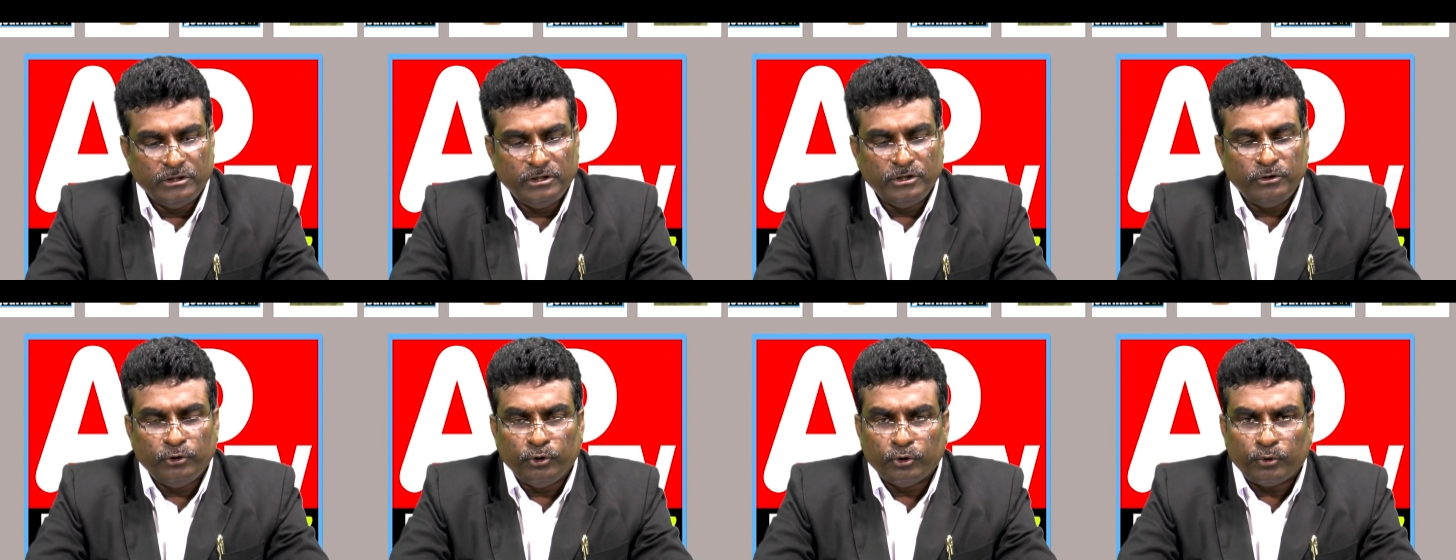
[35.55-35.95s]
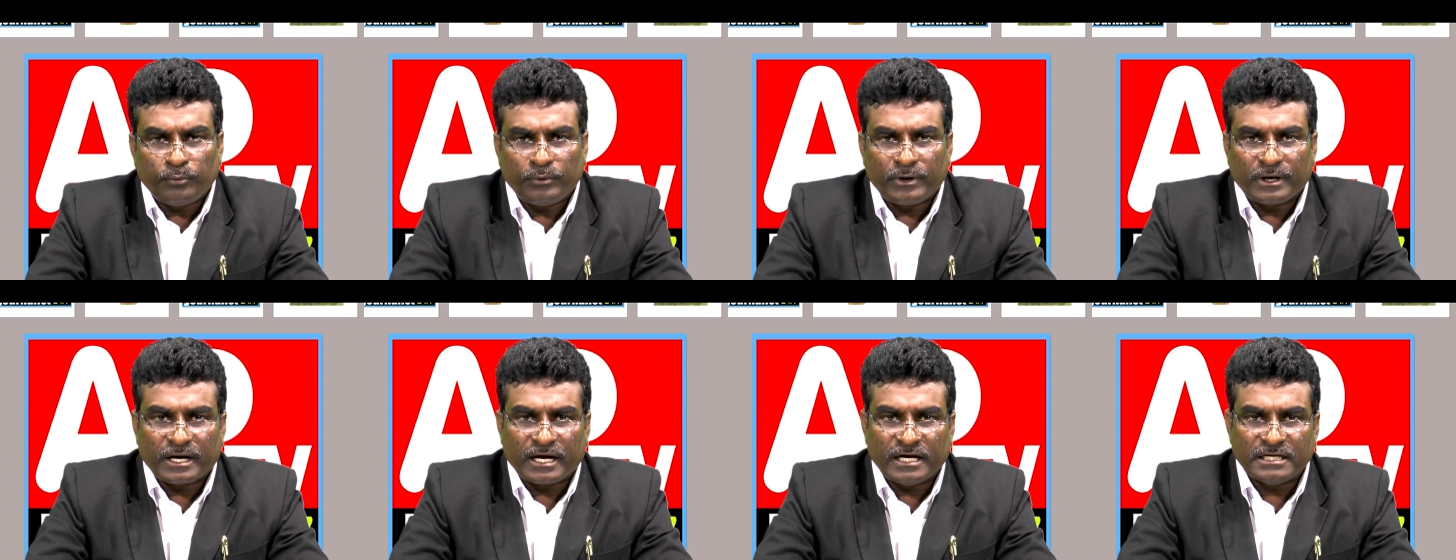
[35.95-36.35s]
ఈ
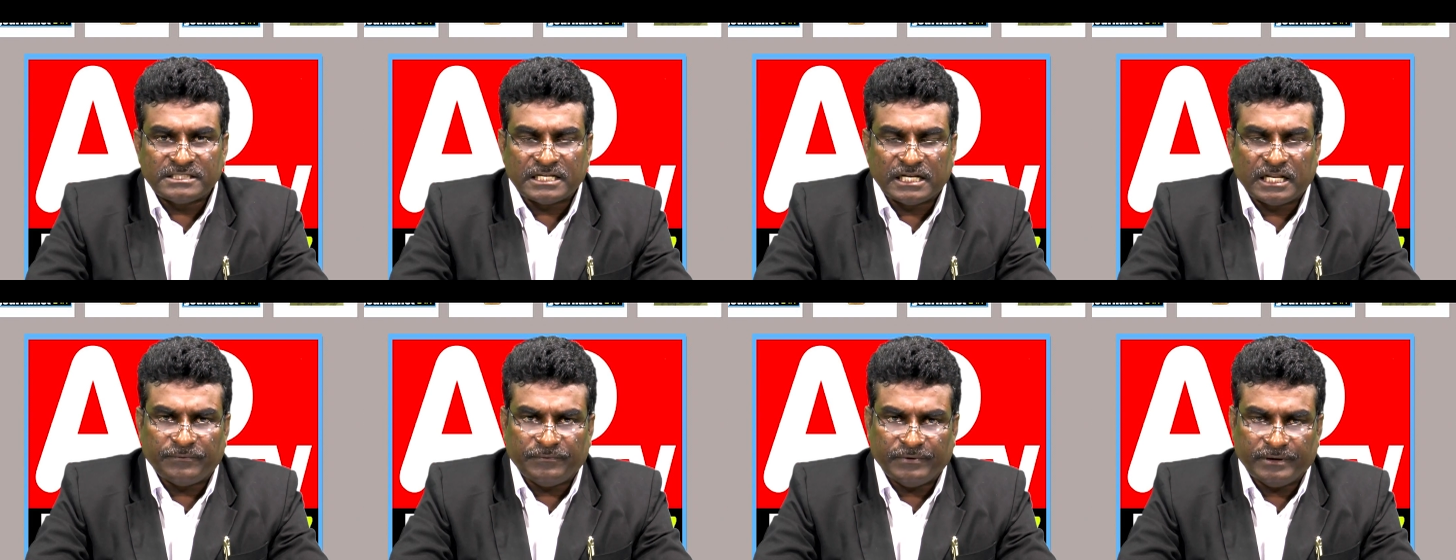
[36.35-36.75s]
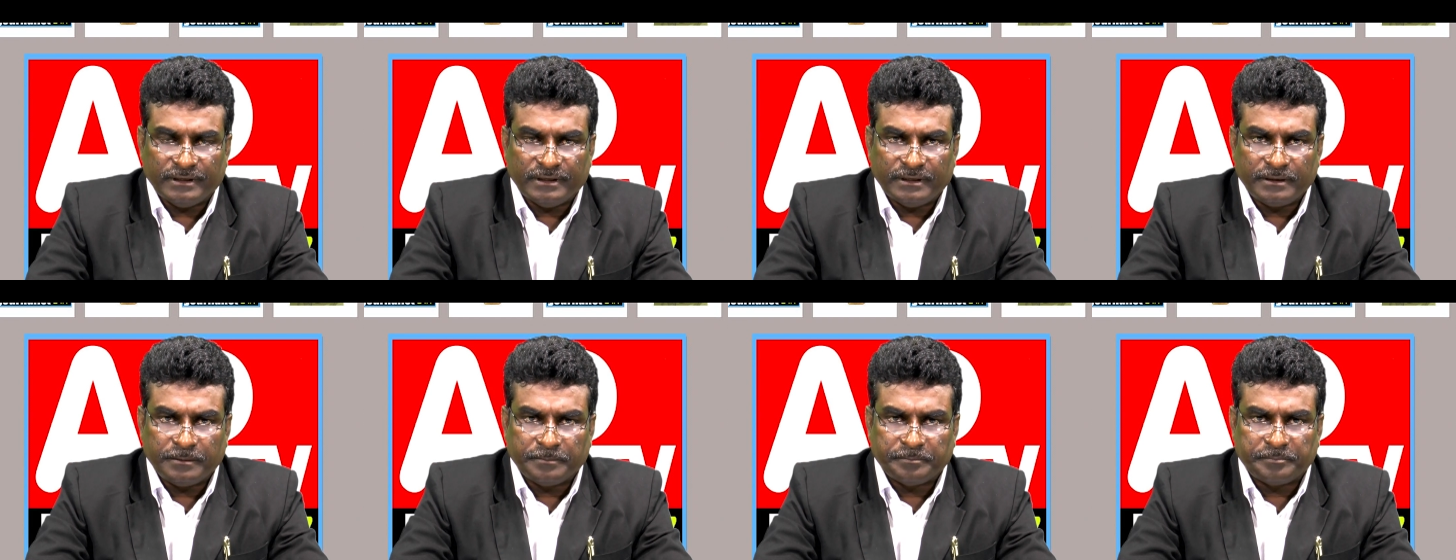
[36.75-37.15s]
హ్యూమన్ రైట్స్ అనేవి
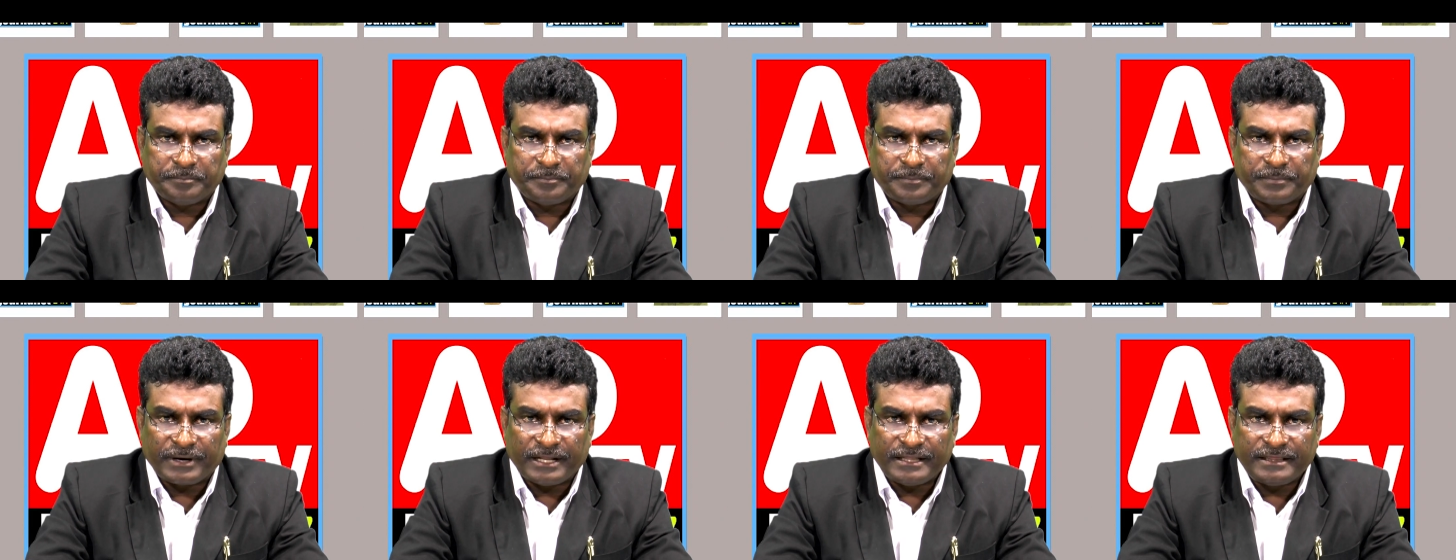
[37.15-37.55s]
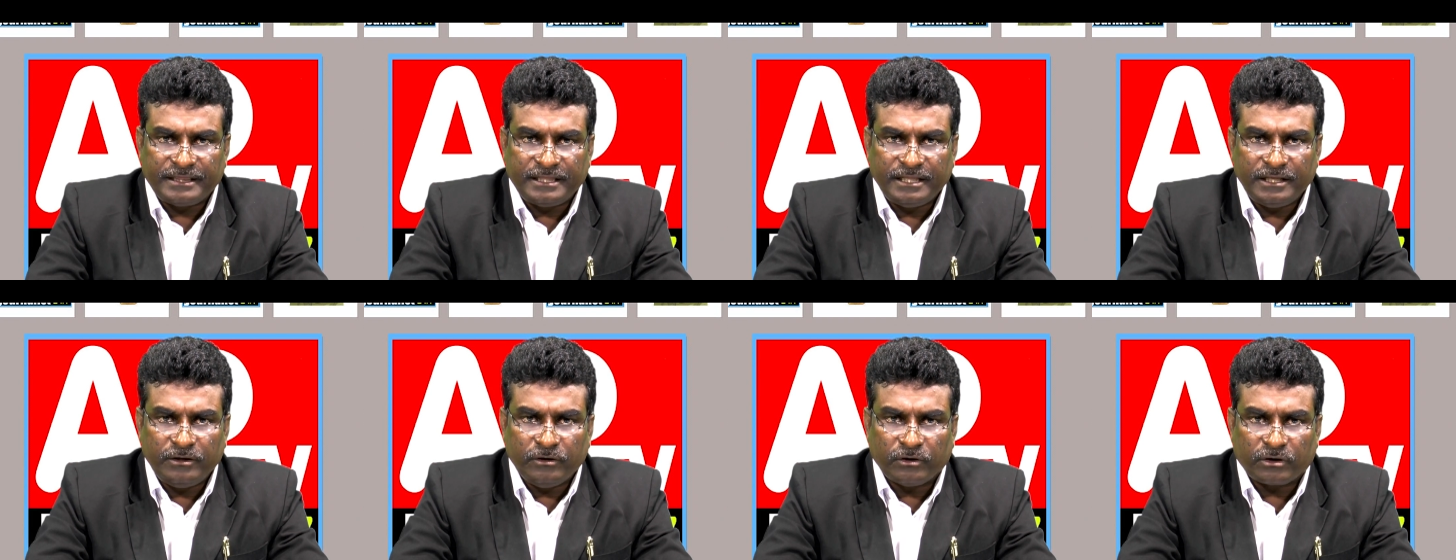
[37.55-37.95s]

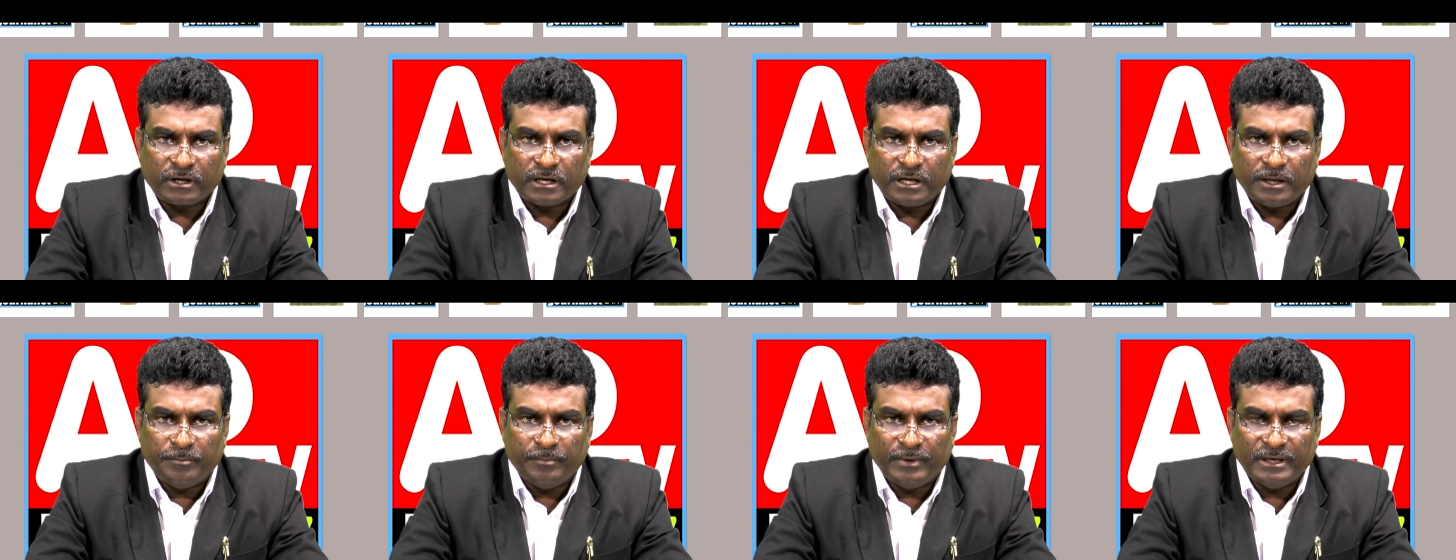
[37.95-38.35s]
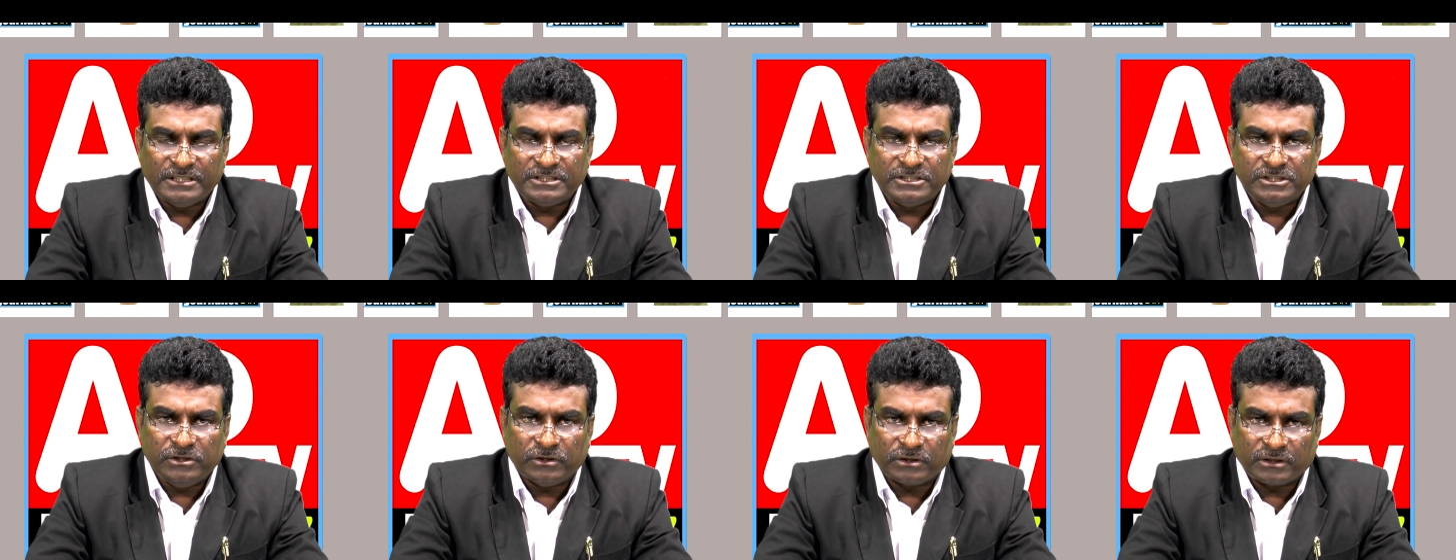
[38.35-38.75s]
ప్రతి ఒక్క
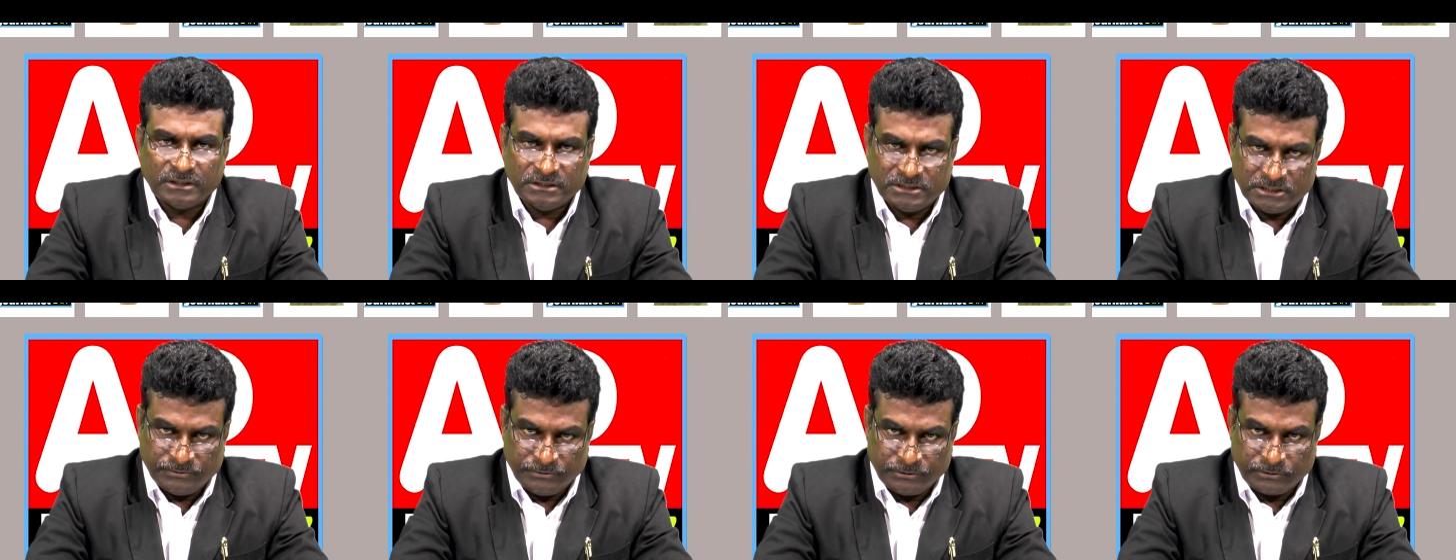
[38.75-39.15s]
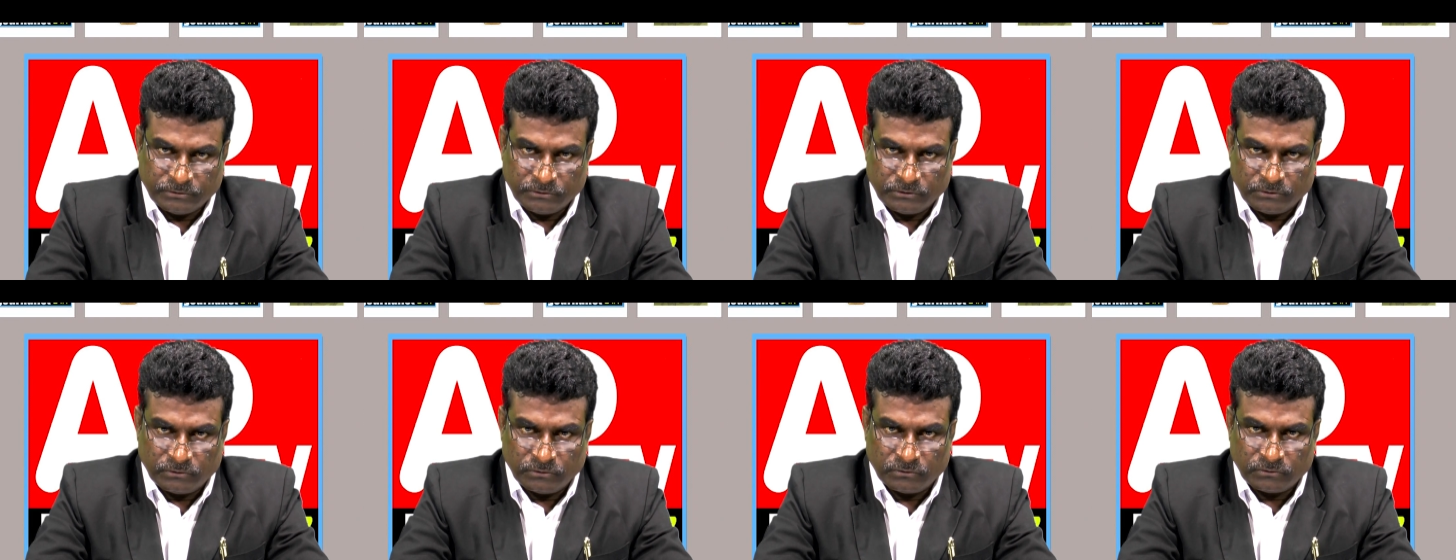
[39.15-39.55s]
మనిషి యొక్క
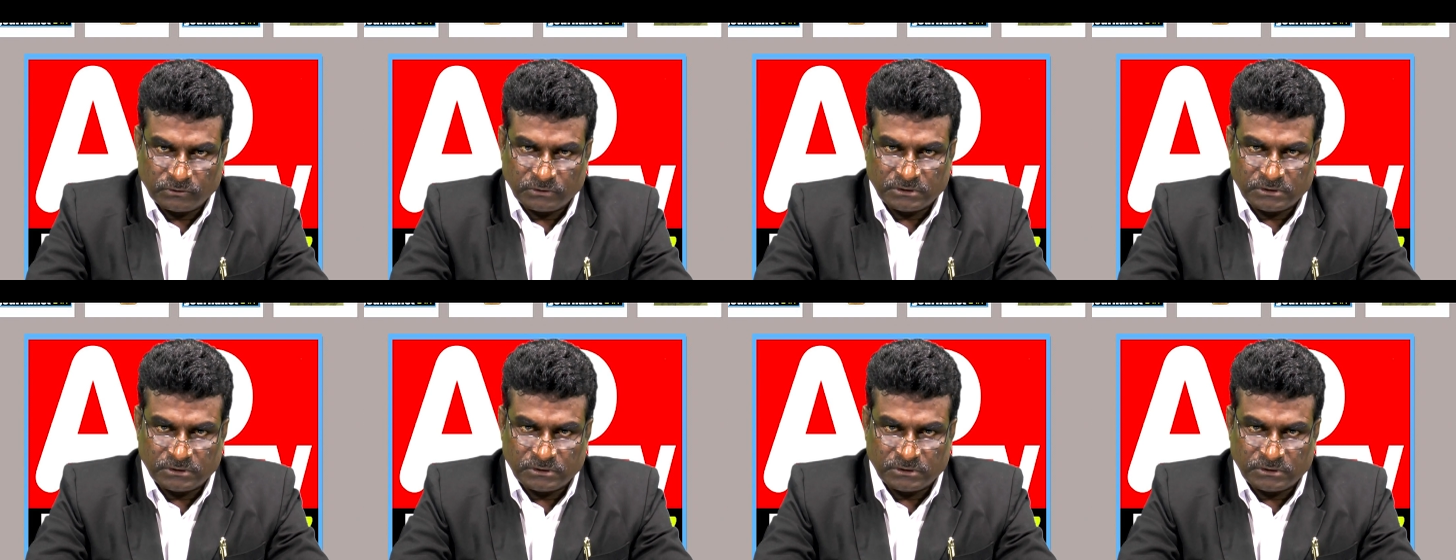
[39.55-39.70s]
జీవితంలో